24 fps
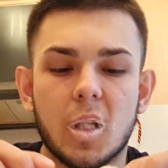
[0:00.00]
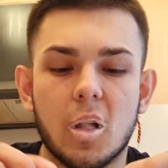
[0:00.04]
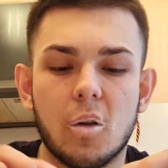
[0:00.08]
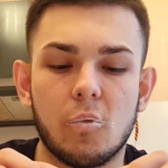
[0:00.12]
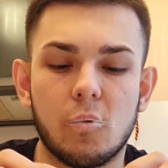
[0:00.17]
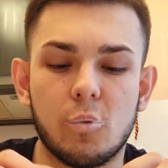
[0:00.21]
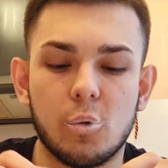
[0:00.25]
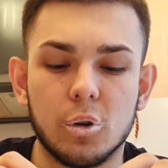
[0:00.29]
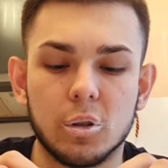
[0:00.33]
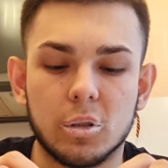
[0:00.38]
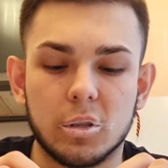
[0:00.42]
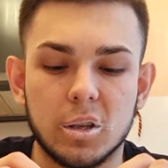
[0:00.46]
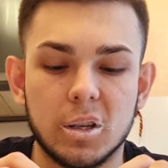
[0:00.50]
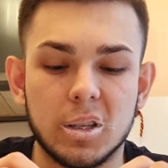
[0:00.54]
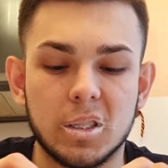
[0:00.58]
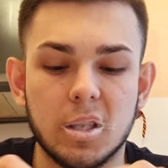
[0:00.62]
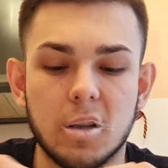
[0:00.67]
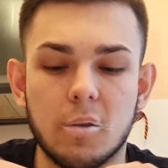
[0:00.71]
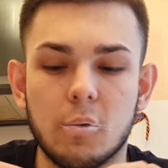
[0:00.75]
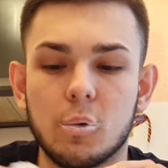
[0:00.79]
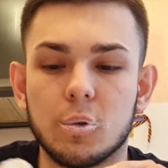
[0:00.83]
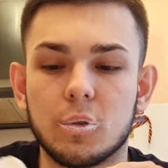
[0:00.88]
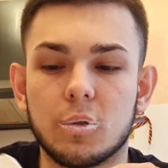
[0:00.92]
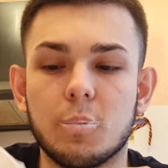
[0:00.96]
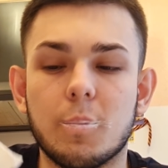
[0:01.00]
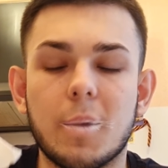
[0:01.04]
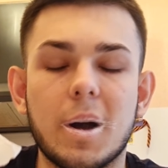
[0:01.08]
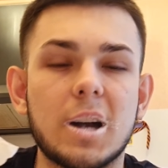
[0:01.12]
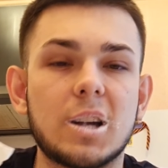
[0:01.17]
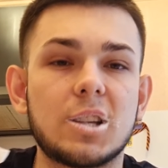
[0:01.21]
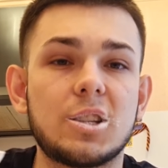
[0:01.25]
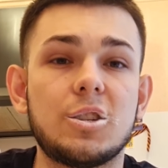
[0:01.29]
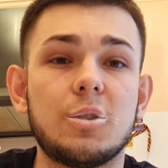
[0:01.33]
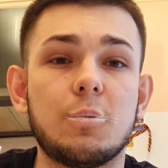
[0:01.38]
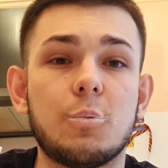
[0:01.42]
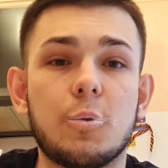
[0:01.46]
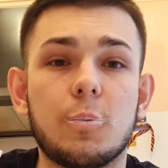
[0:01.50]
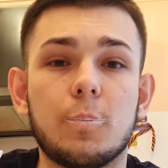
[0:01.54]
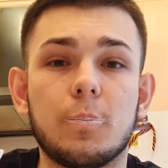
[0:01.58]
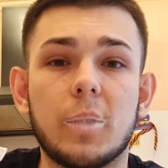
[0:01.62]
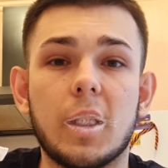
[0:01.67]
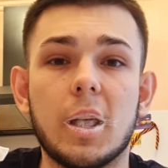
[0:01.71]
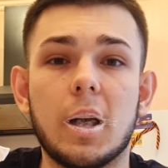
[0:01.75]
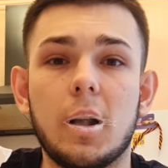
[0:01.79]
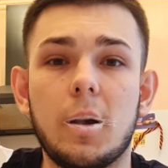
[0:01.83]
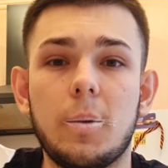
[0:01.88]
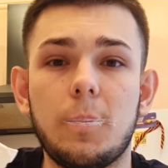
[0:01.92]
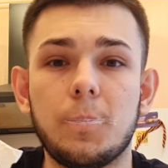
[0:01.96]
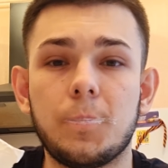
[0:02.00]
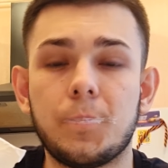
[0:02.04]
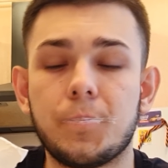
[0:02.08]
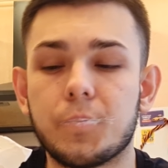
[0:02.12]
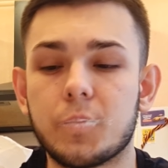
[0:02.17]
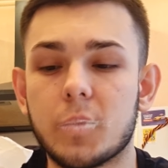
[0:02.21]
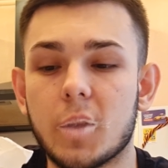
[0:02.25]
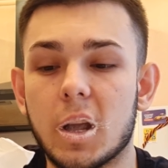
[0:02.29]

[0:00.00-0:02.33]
вот это вот максимум, да,